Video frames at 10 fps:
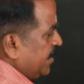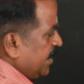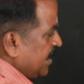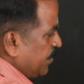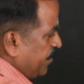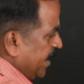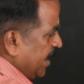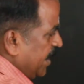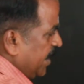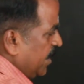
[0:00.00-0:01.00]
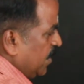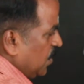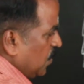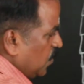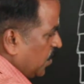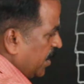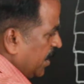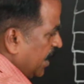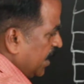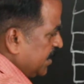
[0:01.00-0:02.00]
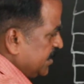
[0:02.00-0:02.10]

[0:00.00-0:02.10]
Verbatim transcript: இதுக்கு மேலே ஒரு நாலு